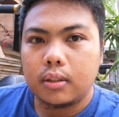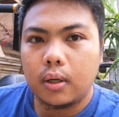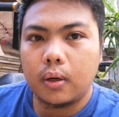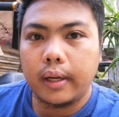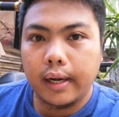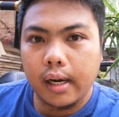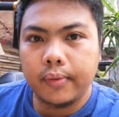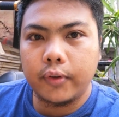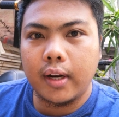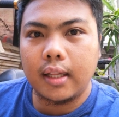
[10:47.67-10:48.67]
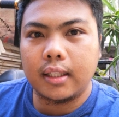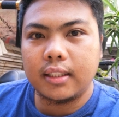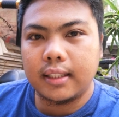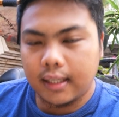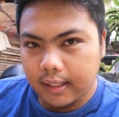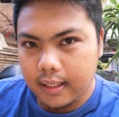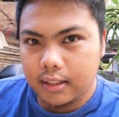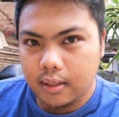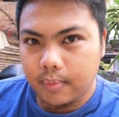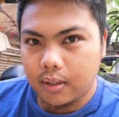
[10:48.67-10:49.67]
So, i-review natin siya
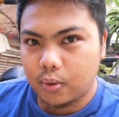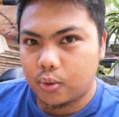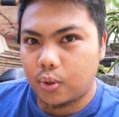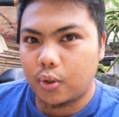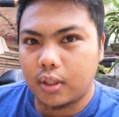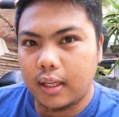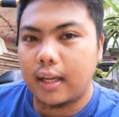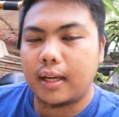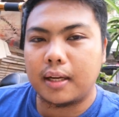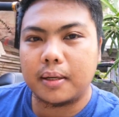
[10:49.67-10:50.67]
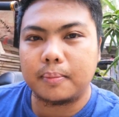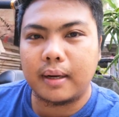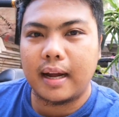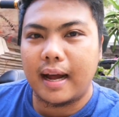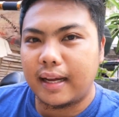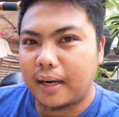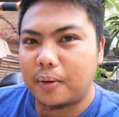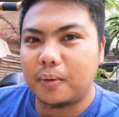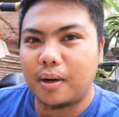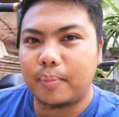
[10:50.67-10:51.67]
rin sa mga susunod na mga
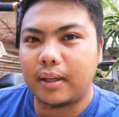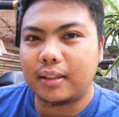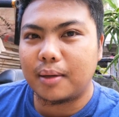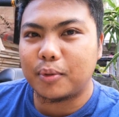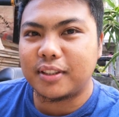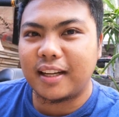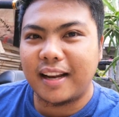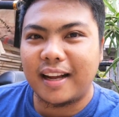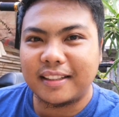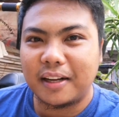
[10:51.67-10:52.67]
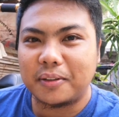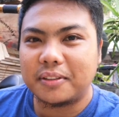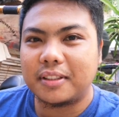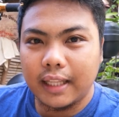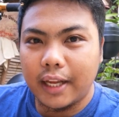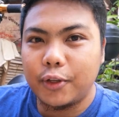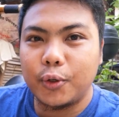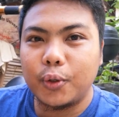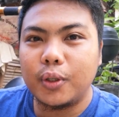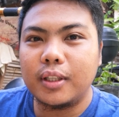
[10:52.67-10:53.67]
araw kapag tapos ng lockdown. Stay
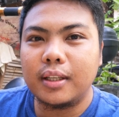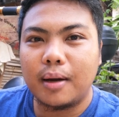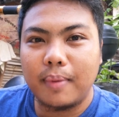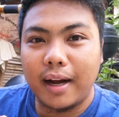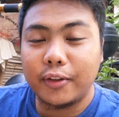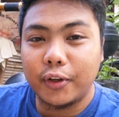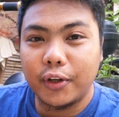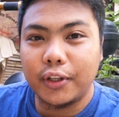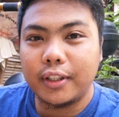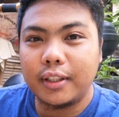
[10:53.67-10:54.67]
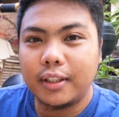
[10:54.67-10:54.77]
tuned, abangan nyo yun.